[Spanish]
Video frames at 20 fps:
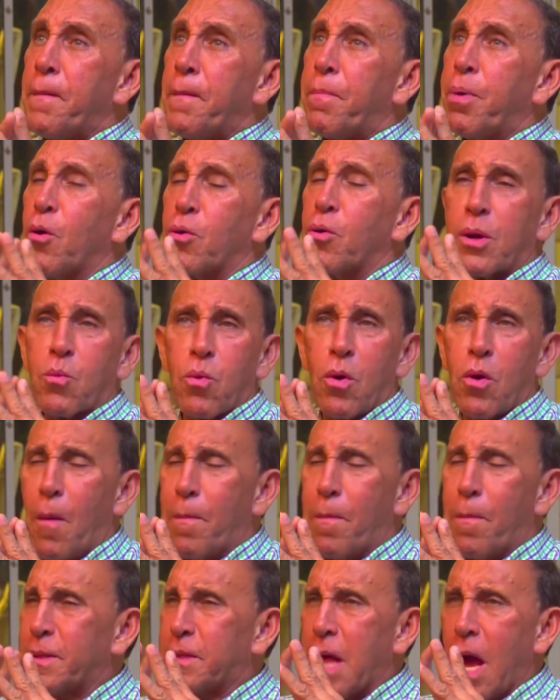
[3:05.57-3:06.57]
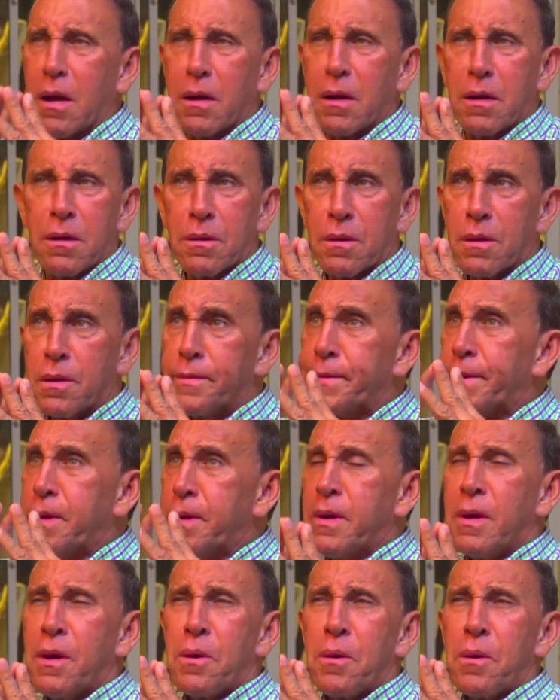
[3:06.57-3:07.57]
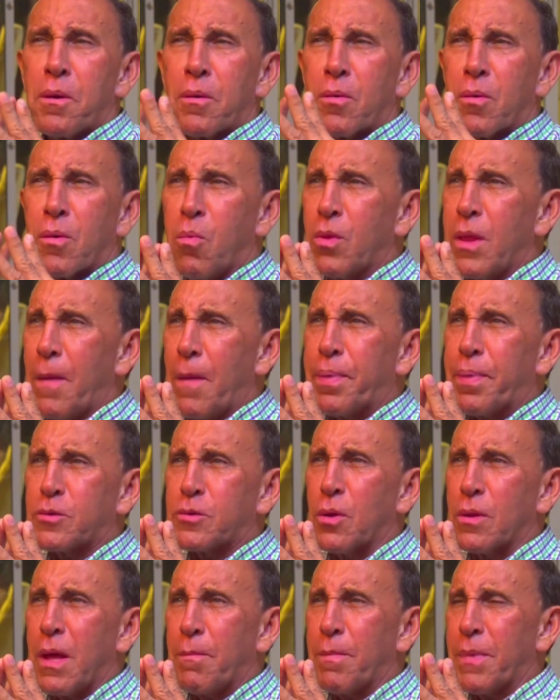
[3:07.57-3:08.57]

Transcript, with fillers: Pero recuerdo a Petán como una persona.